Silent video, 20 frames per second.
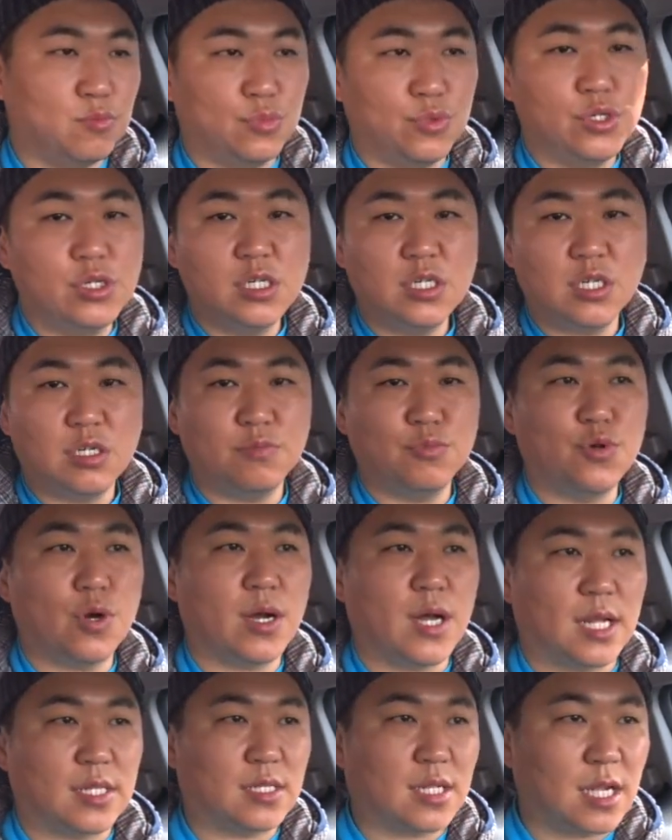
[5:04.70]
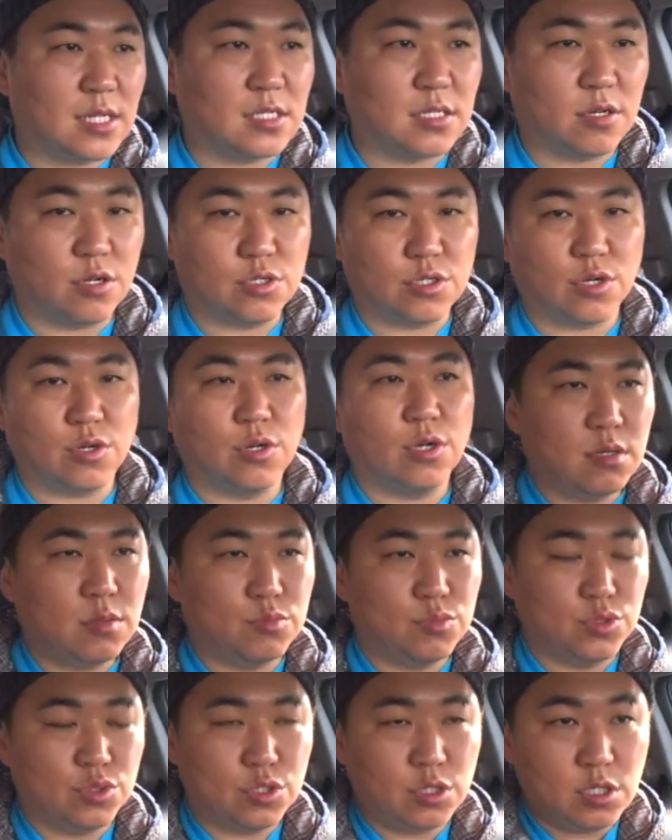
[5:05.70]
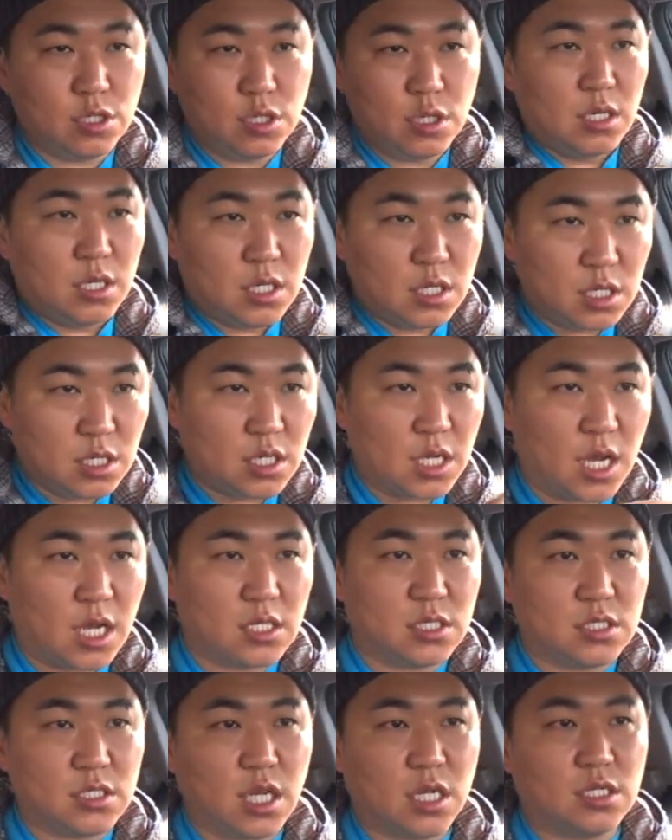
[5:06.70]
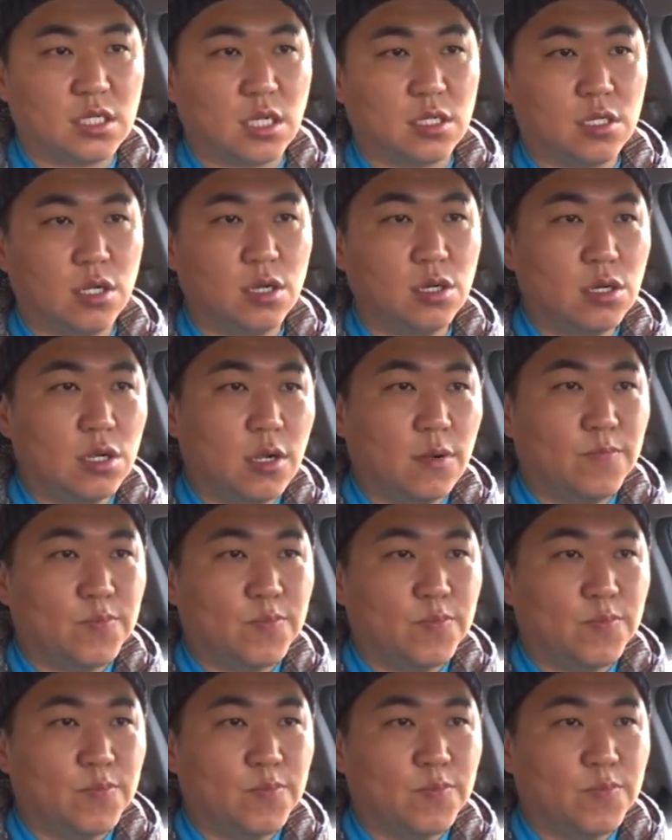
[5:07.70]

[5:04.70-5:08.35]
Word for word: 물 흐름과 같다는 거죠 물을 흐르게 하는 데 있어서